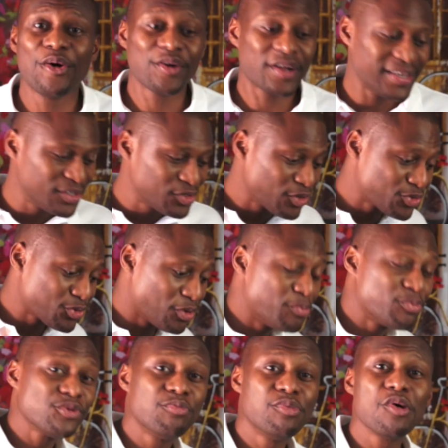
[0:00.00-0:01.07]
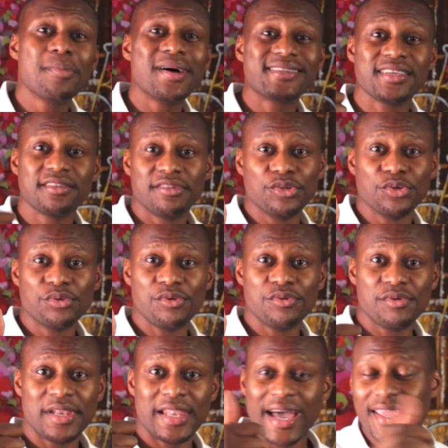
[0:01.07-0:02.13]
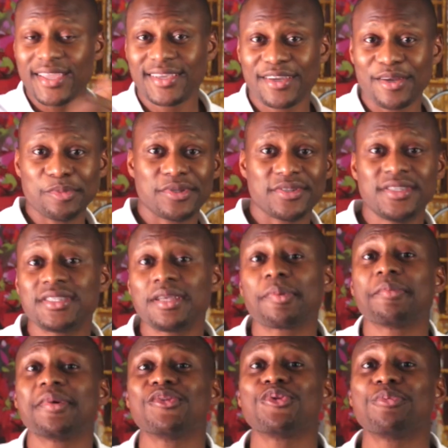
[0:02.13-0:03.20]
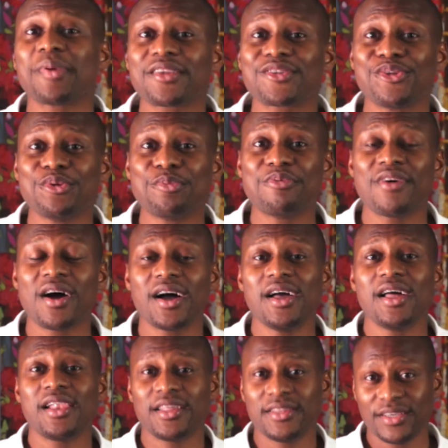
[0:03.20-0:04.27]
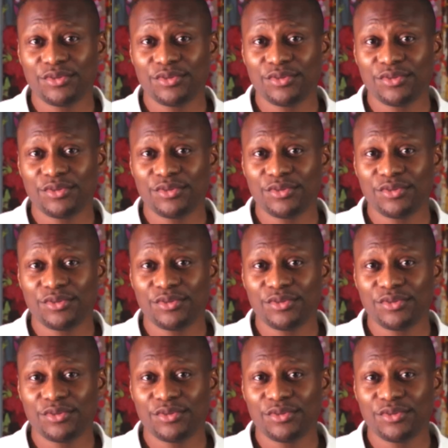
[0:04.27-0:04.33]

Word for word: en cliquant sur le pouce bleu au bas de cette vidéo, le like comme ceci. Ça permet à d'autres personnes de pouvoir la